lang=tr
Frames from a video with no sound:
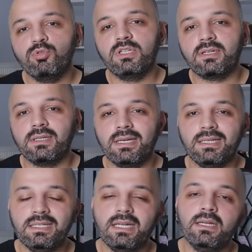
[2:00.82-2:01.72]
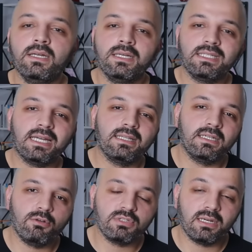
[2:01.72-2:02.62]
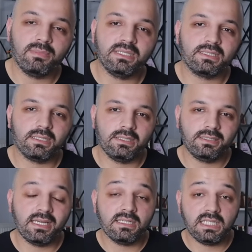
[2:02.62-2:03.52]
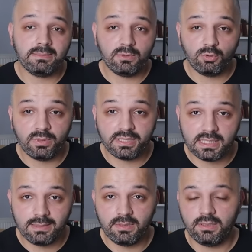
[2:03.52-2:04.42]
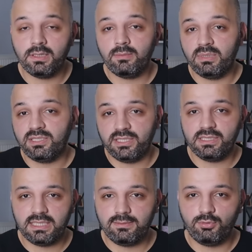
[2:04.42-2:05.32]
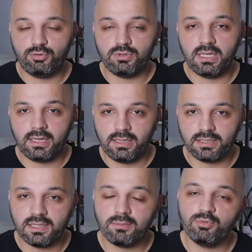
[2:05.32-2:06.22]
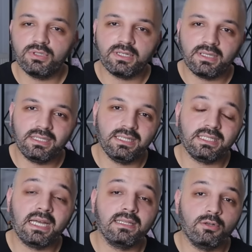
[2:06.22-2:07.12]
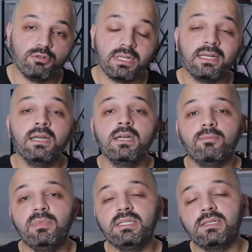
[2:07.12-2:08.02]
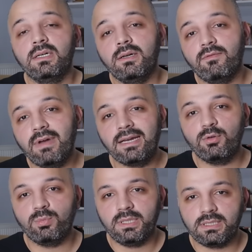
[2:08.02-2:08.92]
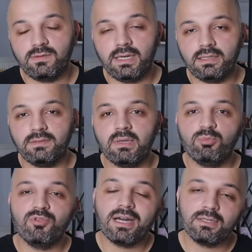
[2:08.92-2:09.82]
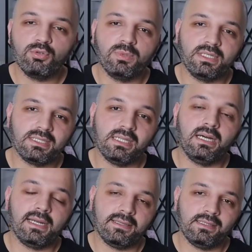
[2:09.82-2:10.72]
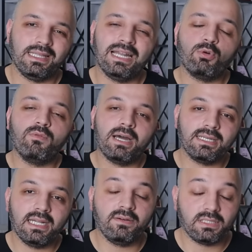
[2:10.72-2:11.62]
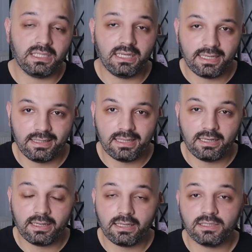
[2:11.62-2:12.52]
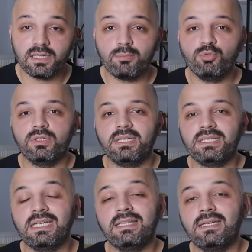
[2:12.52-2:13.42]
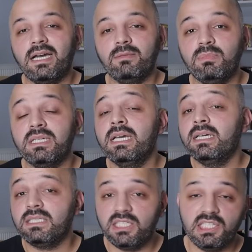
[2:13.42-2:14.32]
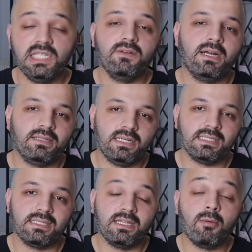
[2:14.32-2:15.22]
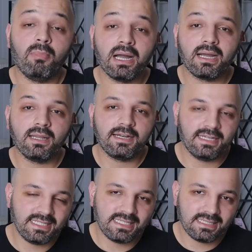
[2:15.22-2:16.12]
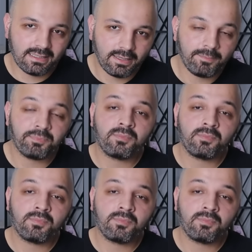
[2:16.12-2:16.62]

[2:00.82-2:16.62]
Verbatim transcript: Bunların da yine kendilerine özel bir e, TC kimlik numarası gibi bir şahıs gibi düşünün arkadaşlar. Bunların da yine kendine özel bir vergi numarası vardır ve bu vergi numarasıyla hareket ederler. O vergi levhasıyla hareket ederler arkadaşlar. Bunların kendine ait bir kişiliği vardır aslında. Bankalar nezdinde de